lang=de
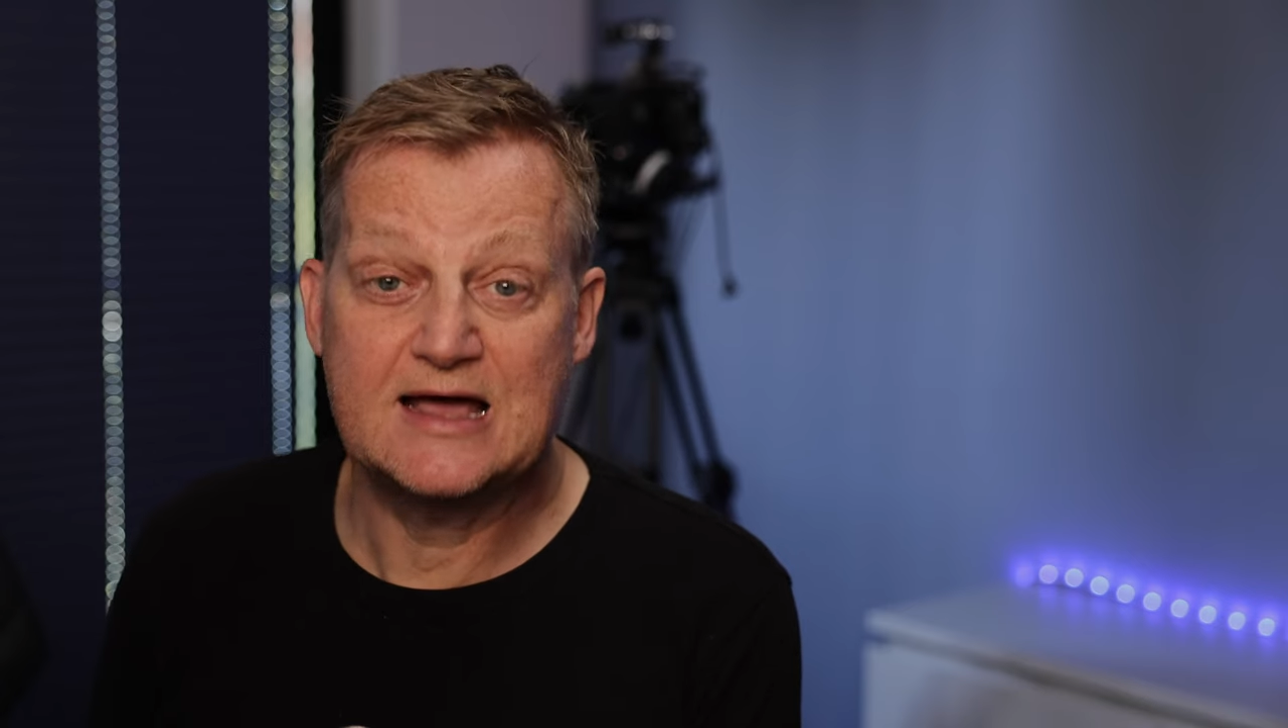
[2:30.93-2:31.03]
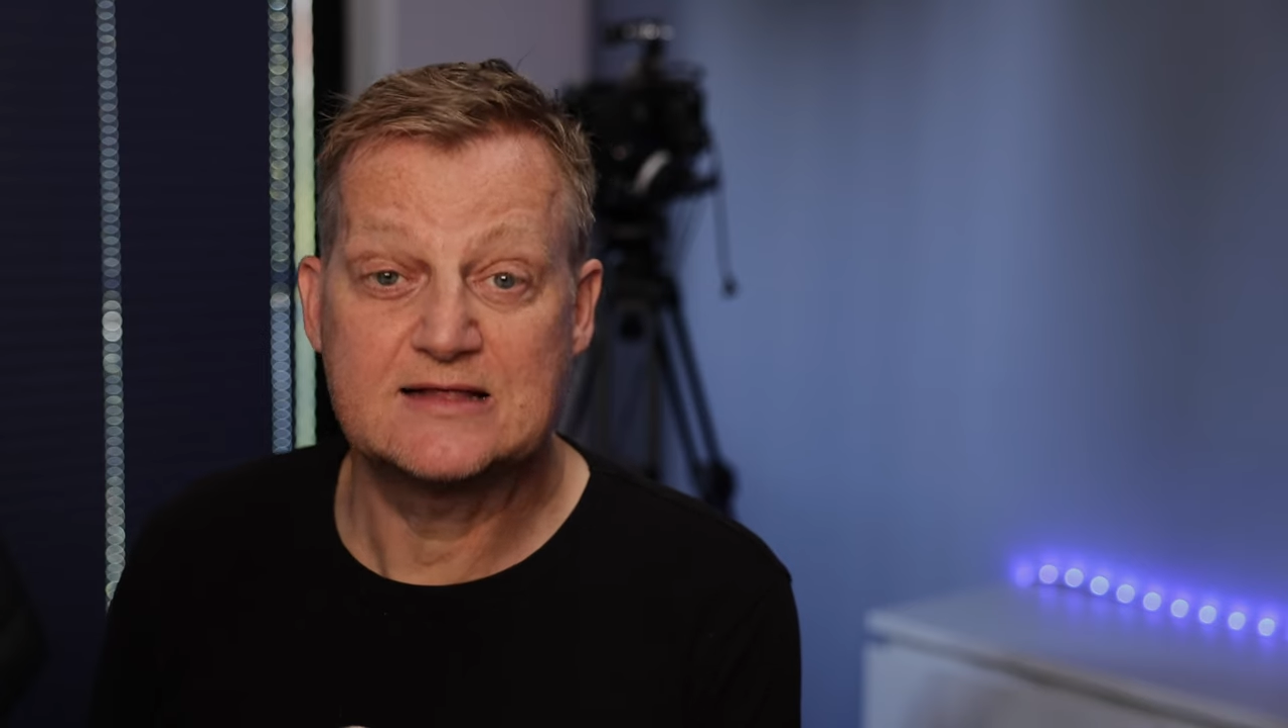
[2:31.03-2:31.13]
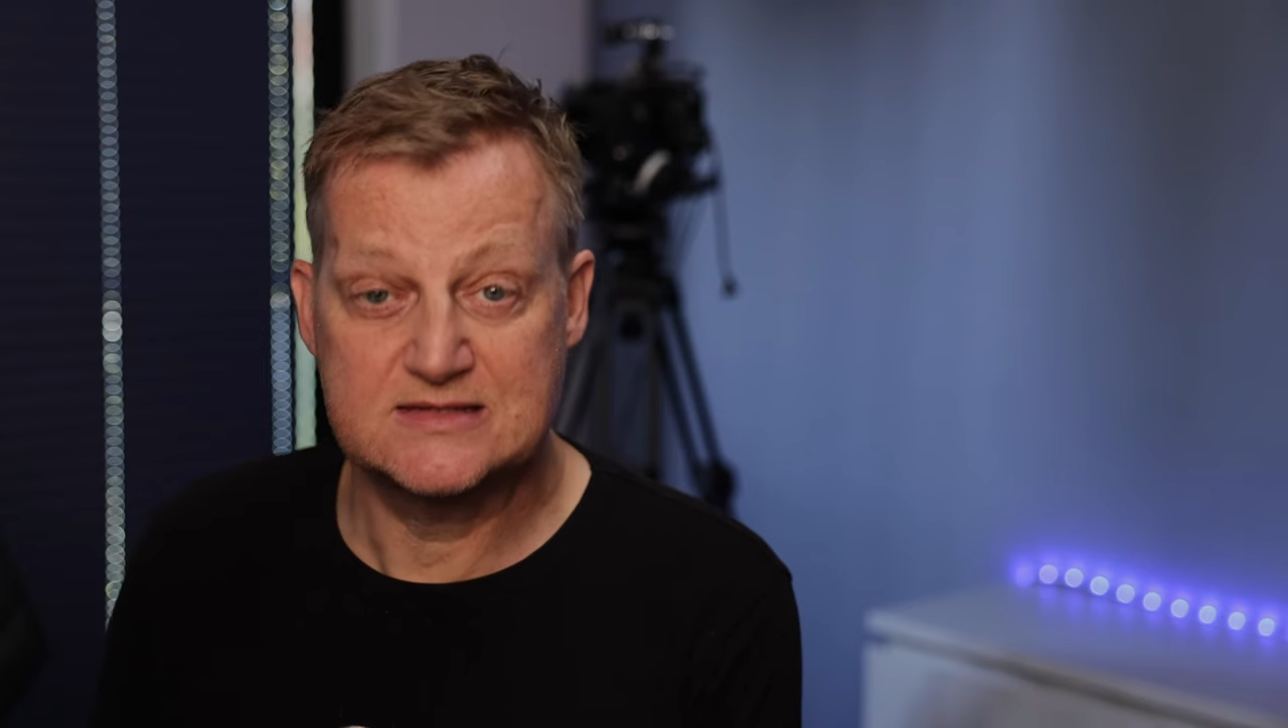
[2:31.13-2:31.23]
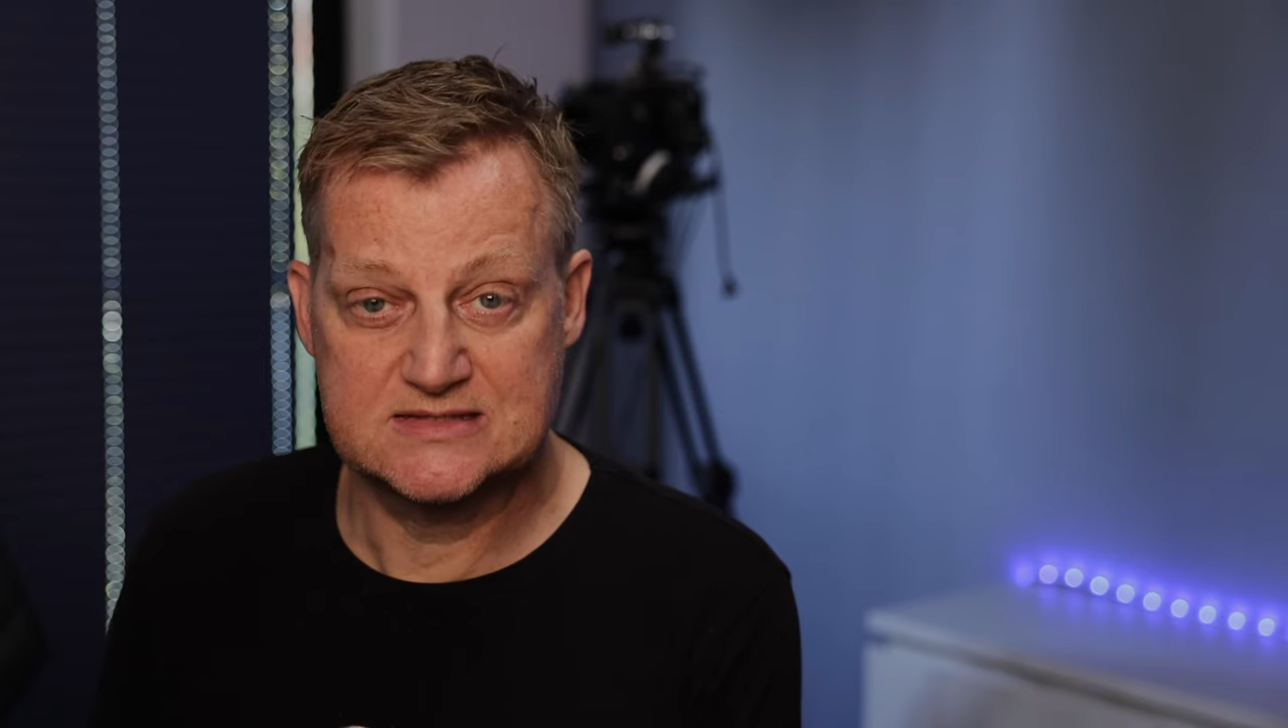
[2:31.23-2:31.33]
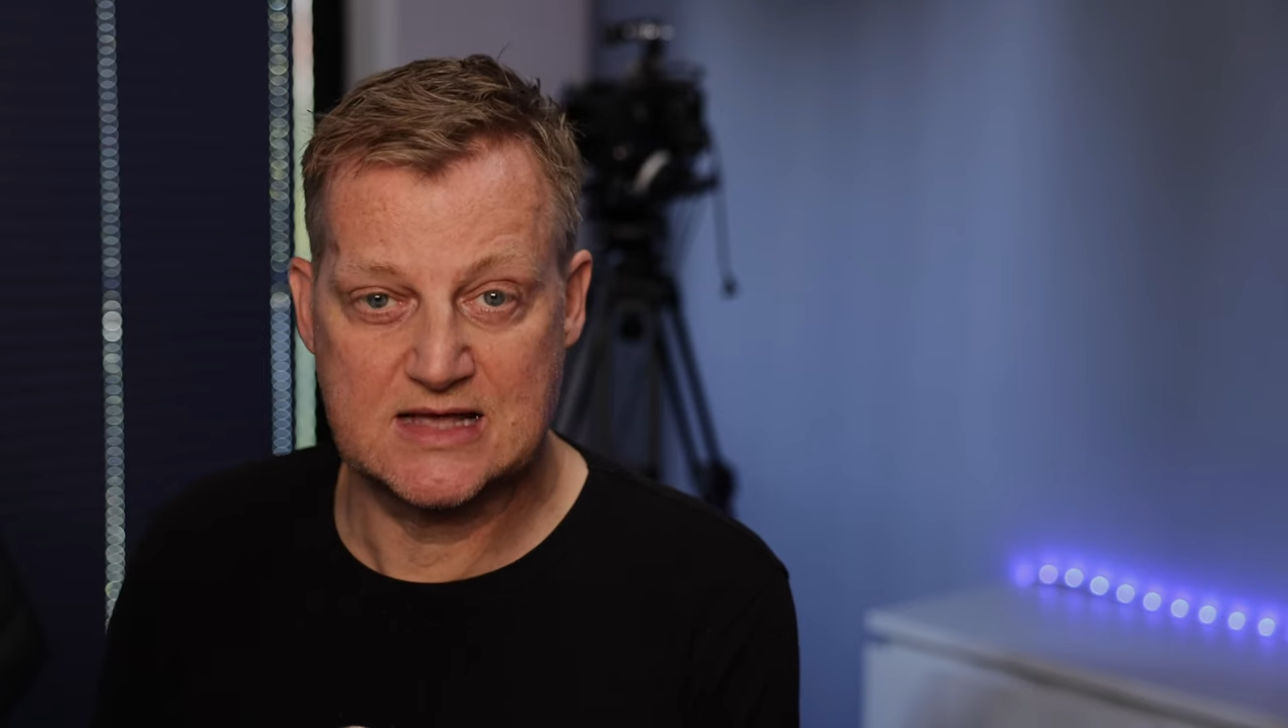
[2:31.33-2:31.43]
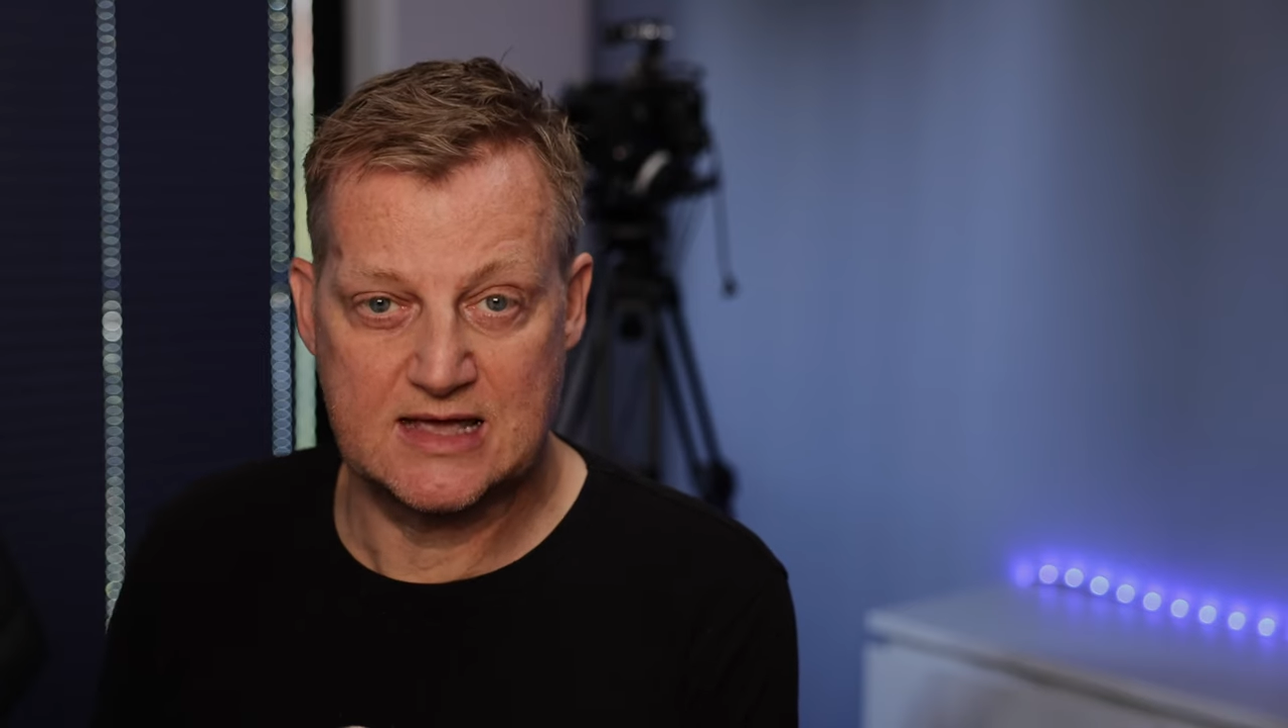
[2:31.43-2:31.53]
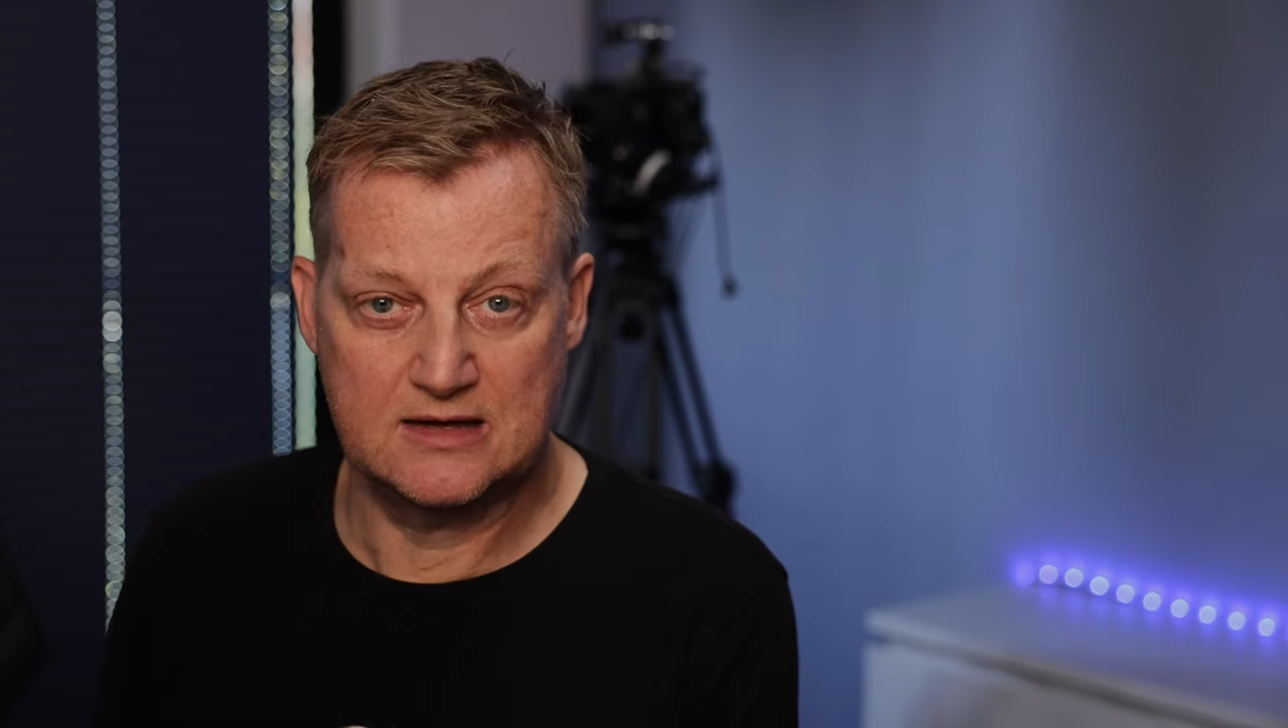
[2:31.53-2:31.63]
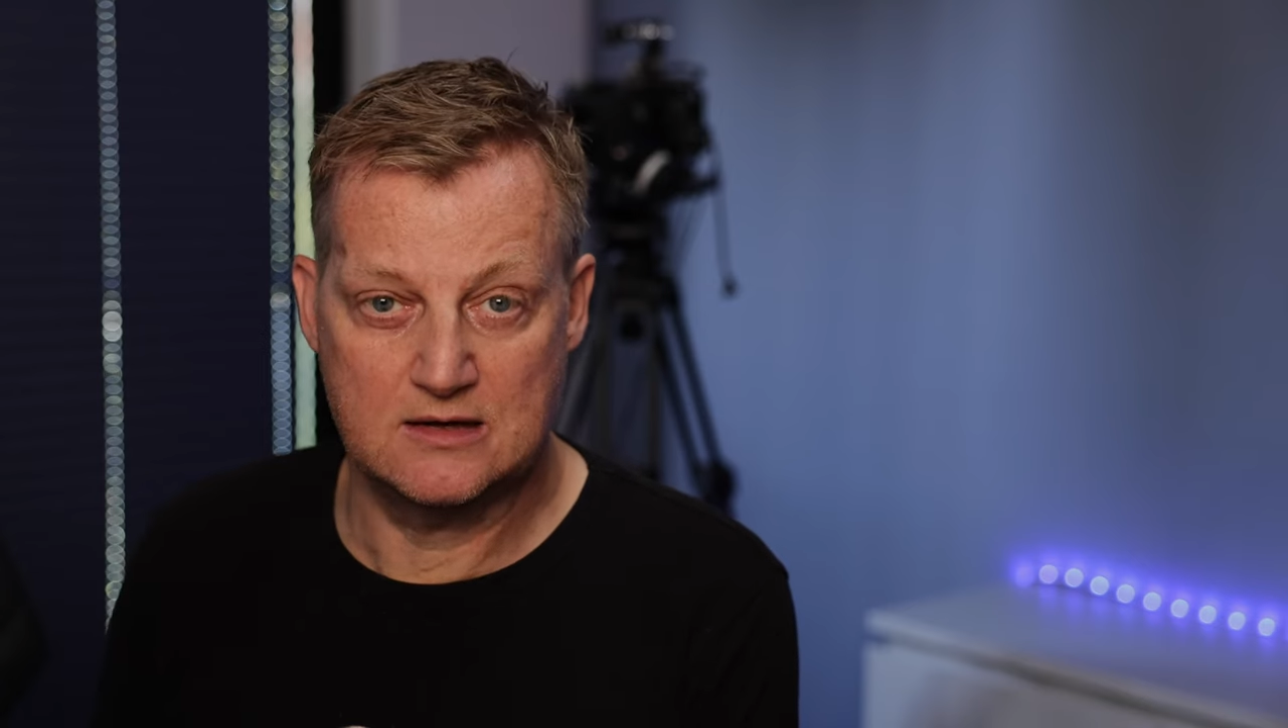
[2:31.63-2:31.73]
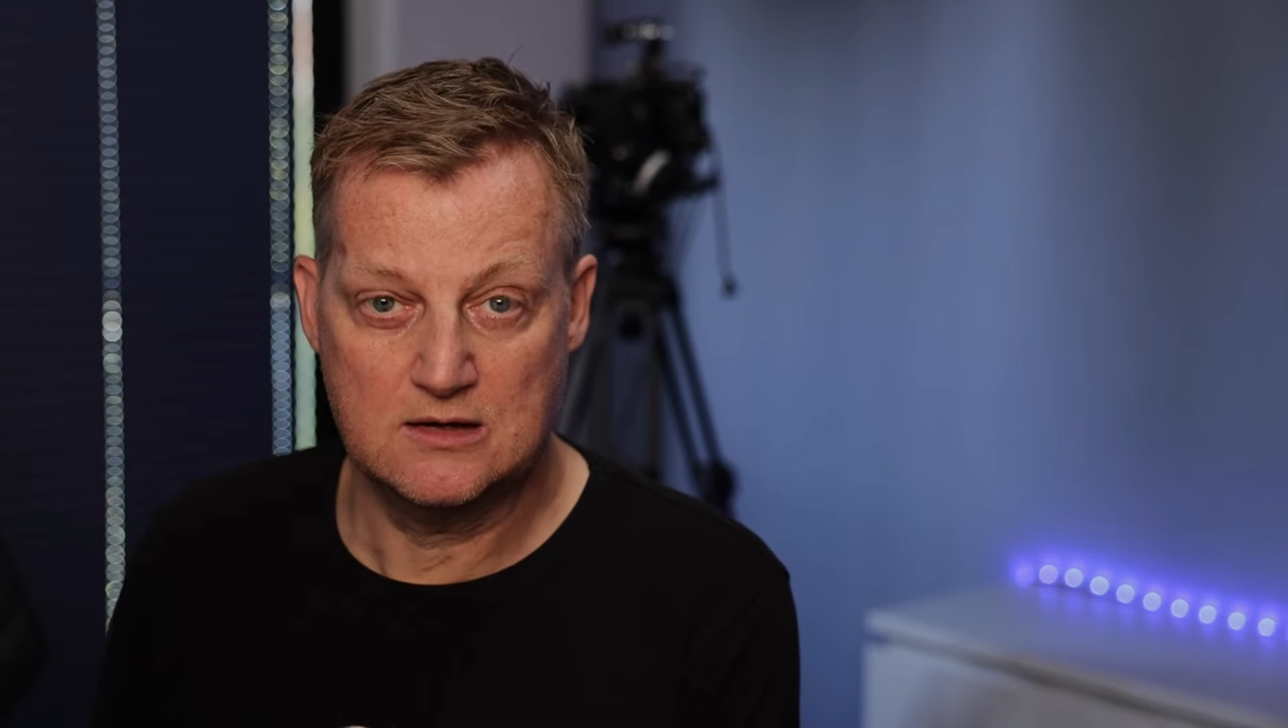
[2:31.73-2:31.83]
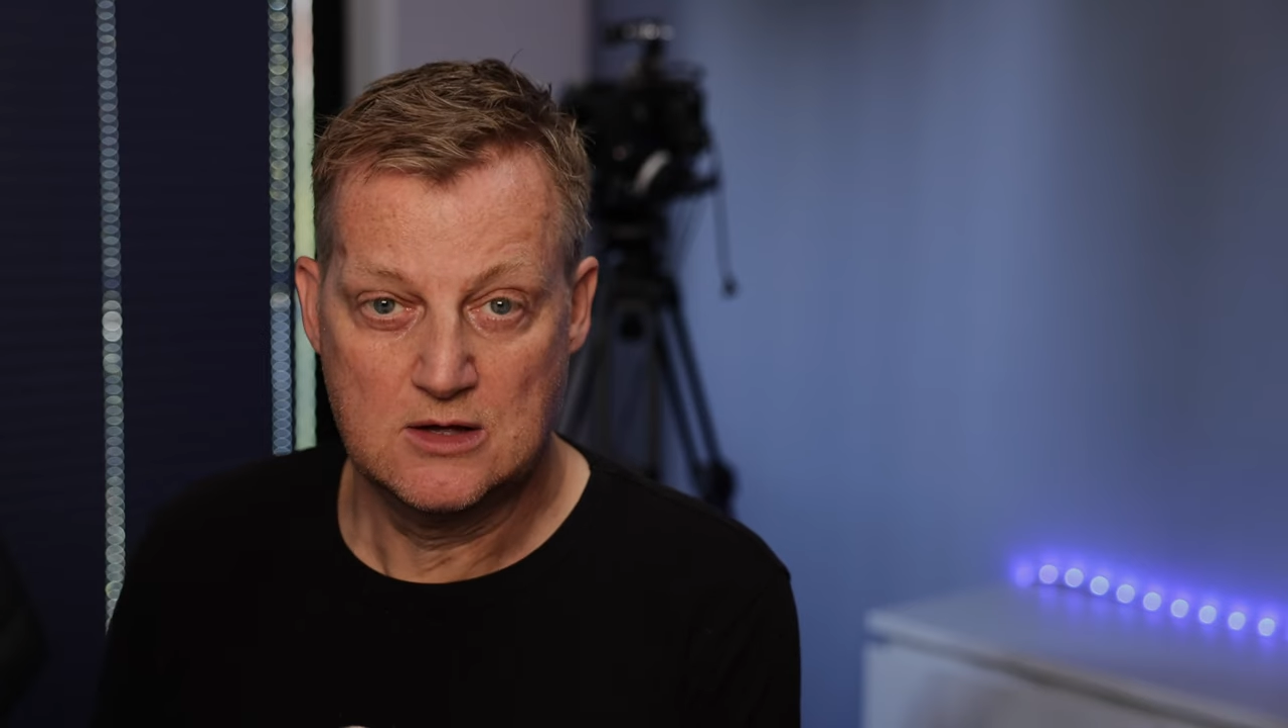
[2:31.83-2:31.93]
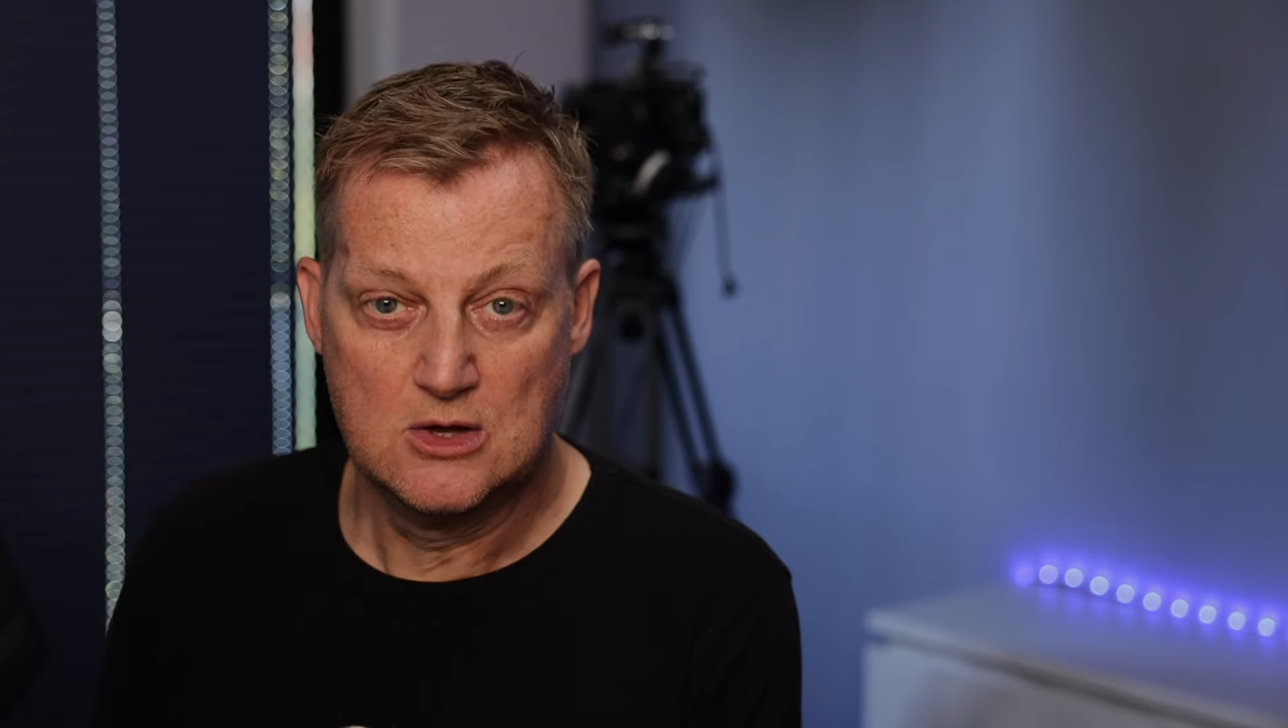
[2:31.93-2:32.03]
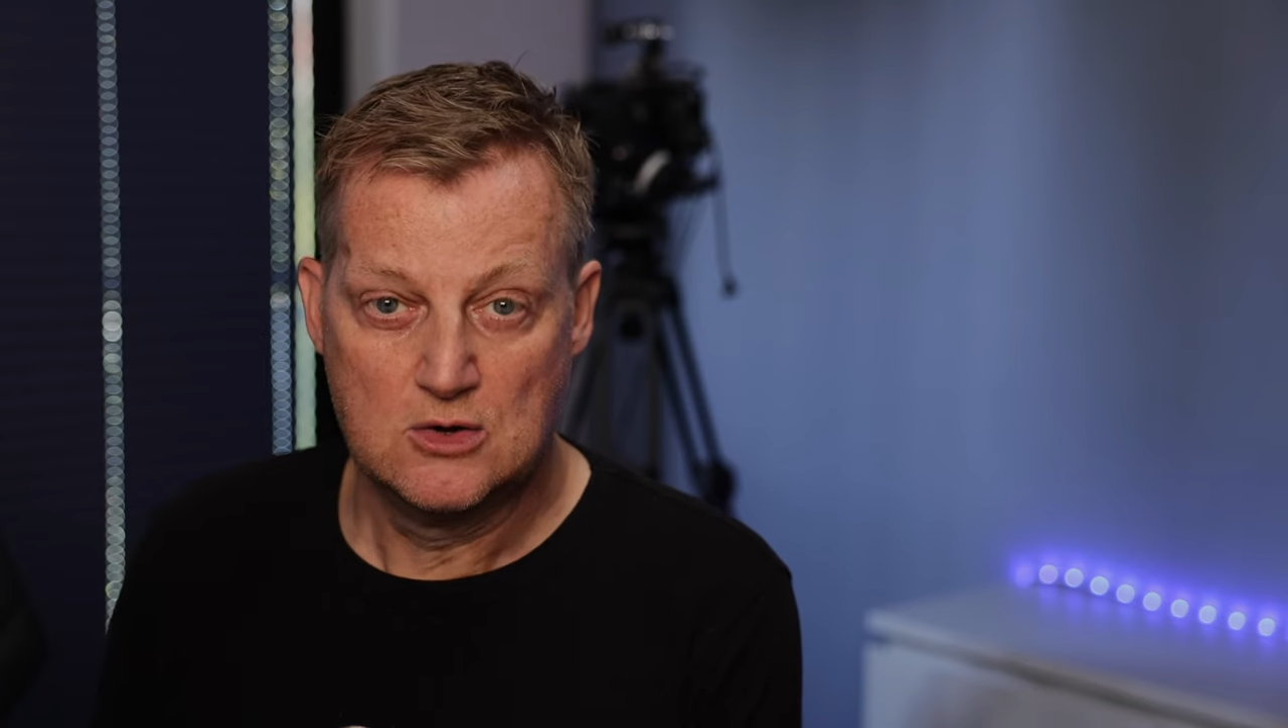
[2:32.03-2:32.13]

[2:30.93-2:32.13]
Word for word: Anzeige